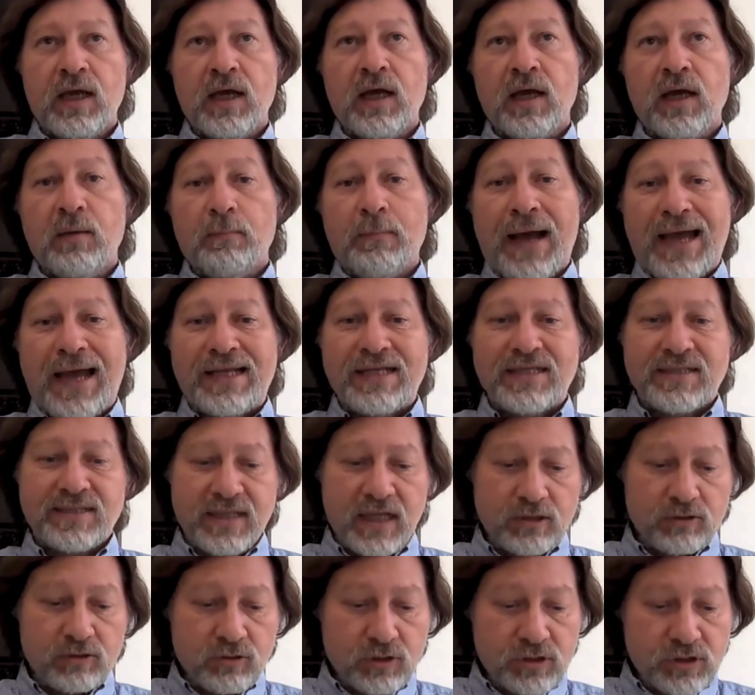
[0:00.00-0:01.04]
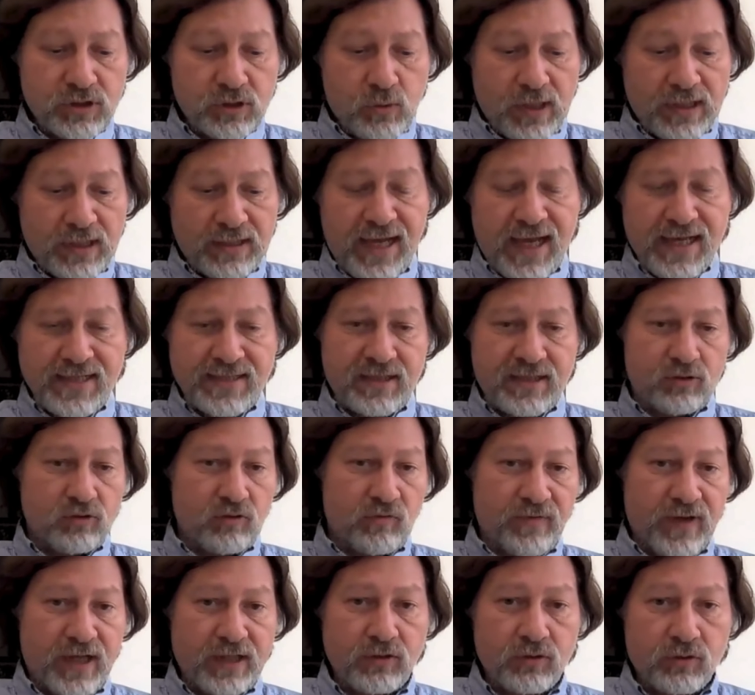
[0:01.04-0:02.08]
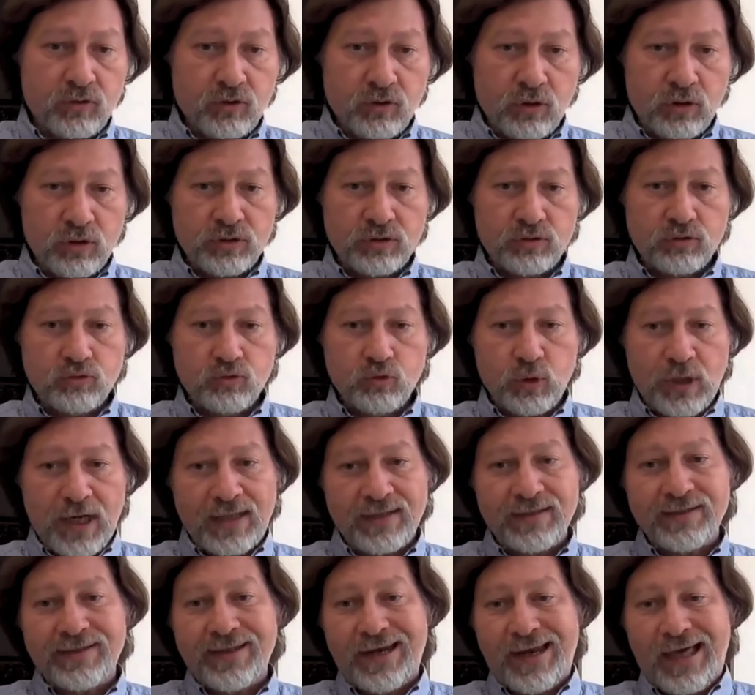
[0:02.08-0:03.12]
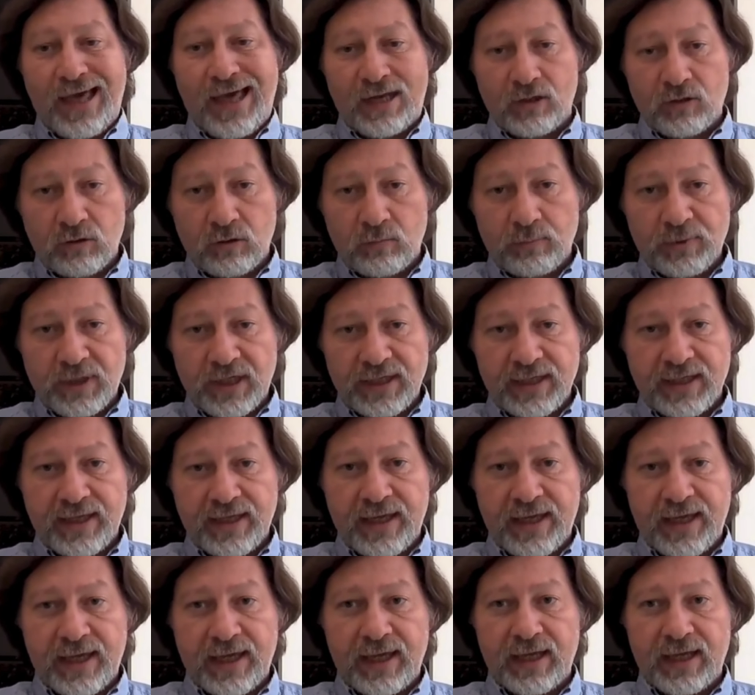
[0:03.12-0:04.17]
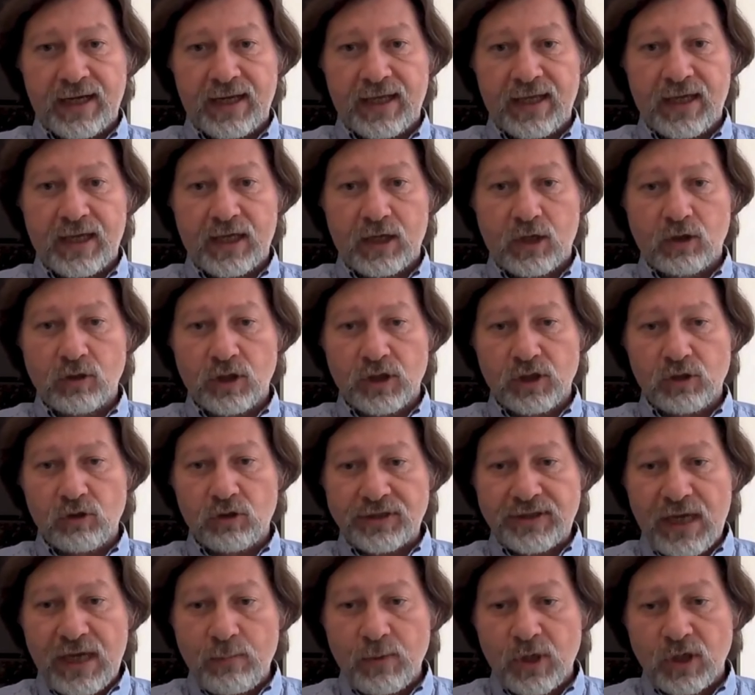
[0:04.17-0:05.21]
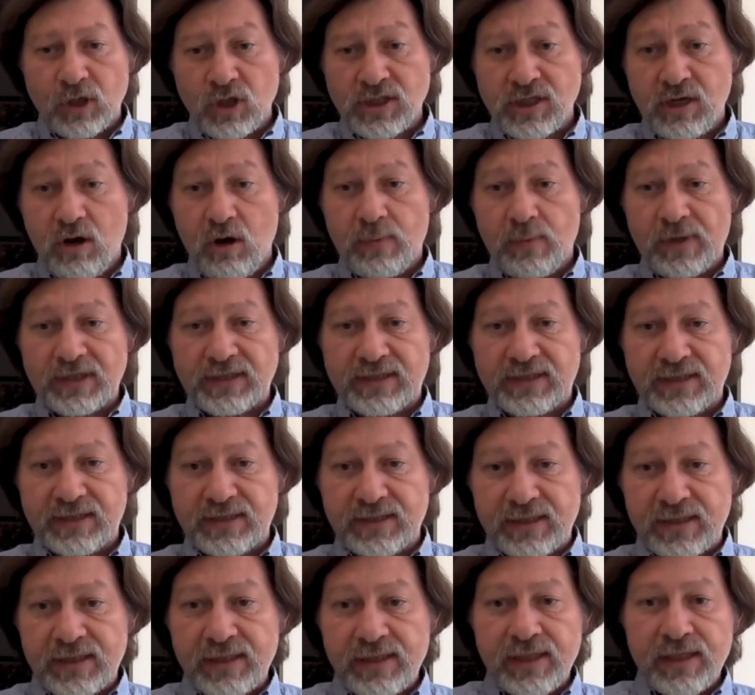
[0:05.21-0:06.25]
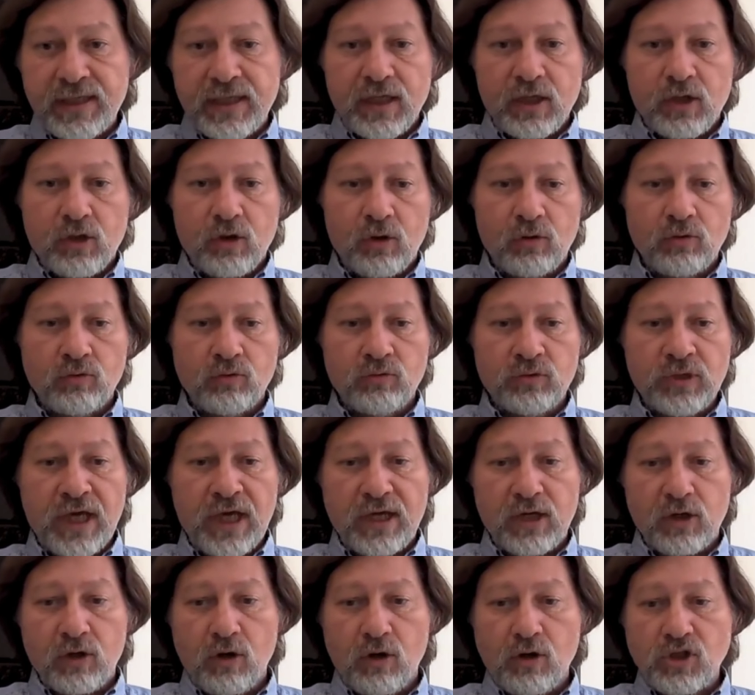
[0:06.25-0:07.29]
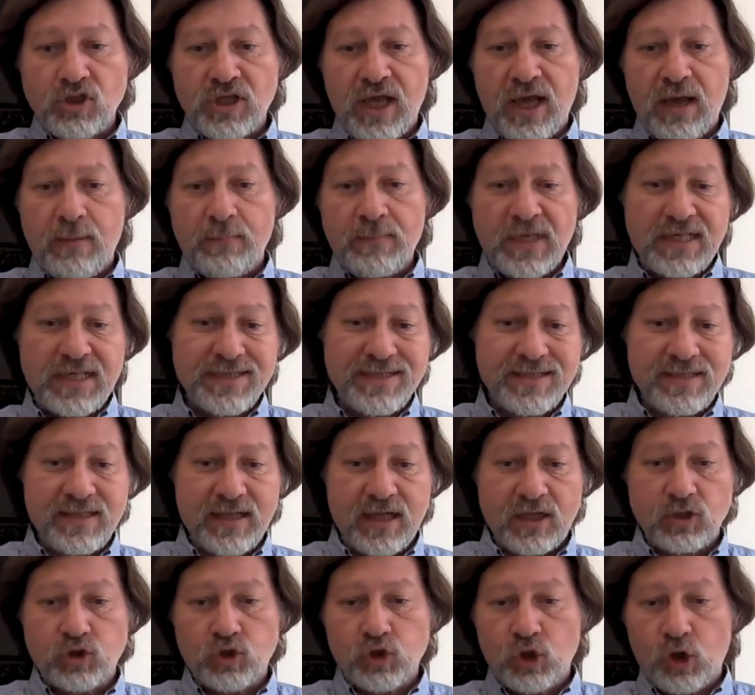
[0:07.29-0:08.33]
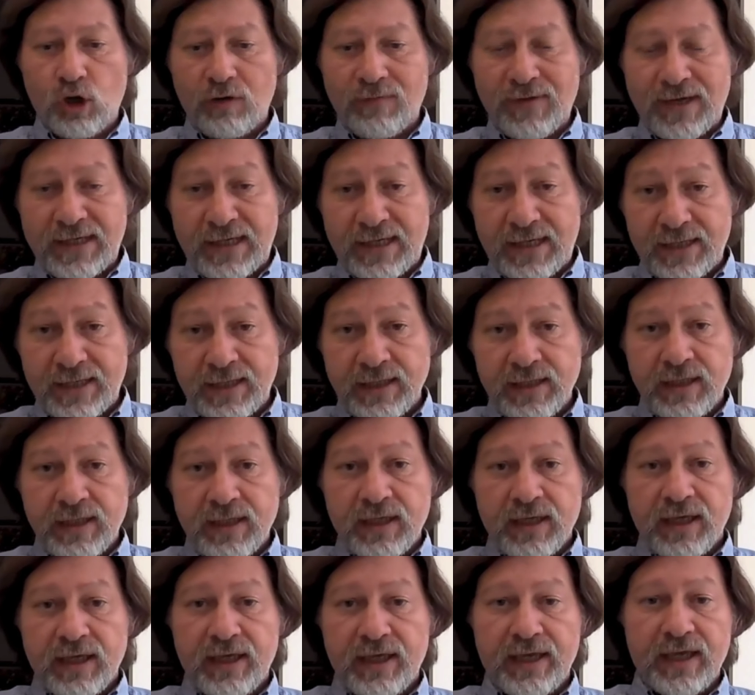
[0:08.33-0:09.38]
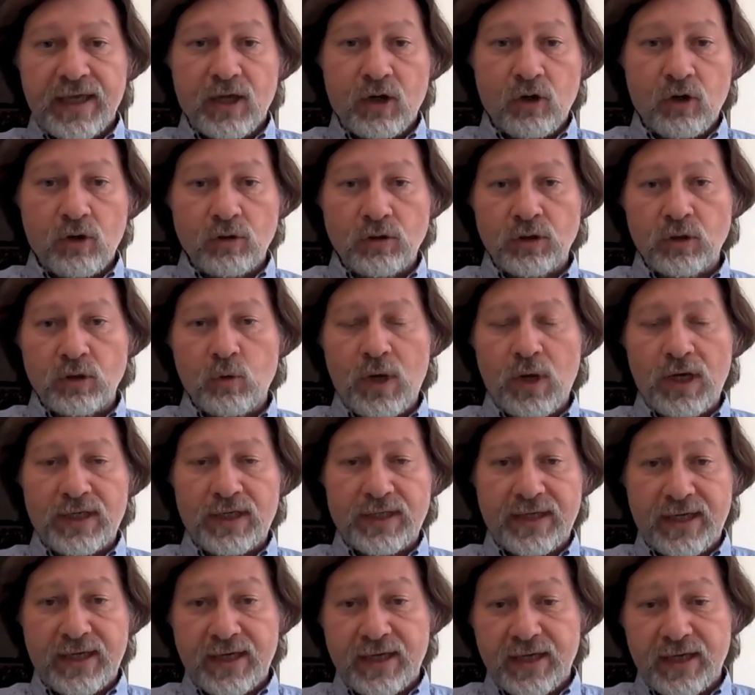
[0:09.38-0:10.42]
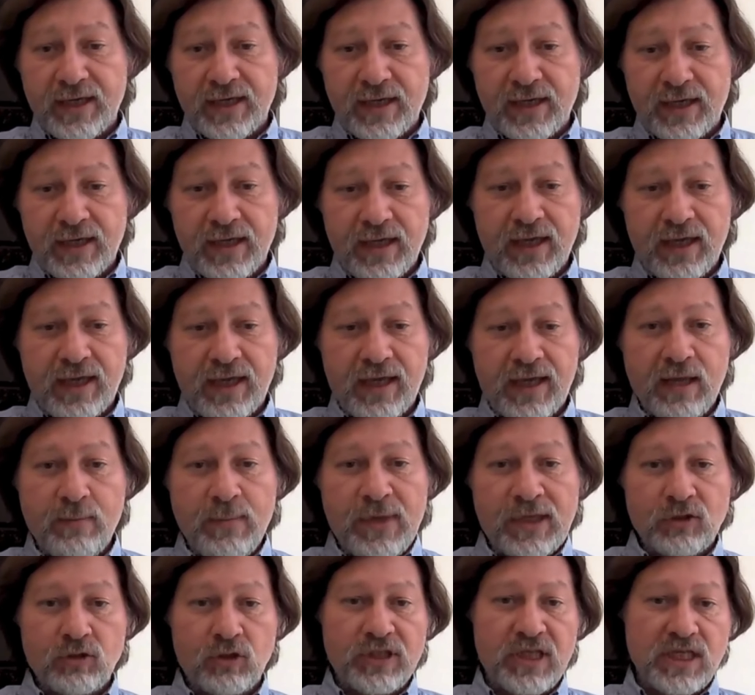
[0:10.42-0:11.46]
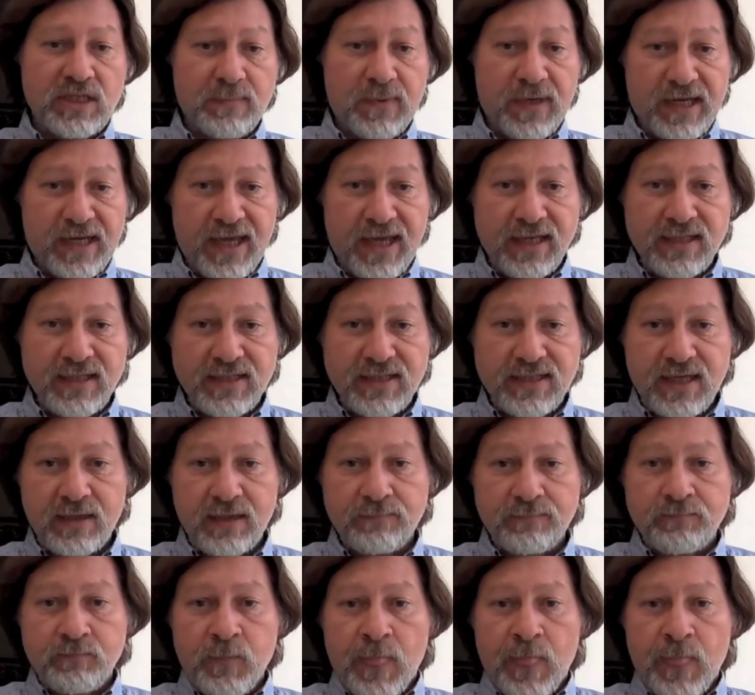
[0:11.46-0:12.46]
Ma il salto di qualità è stato fatto durante l'anno, perché la, ricordiamo che noi siamo partiti con una rosa mista giovane, eh, con qualche eh, elemento di esperienza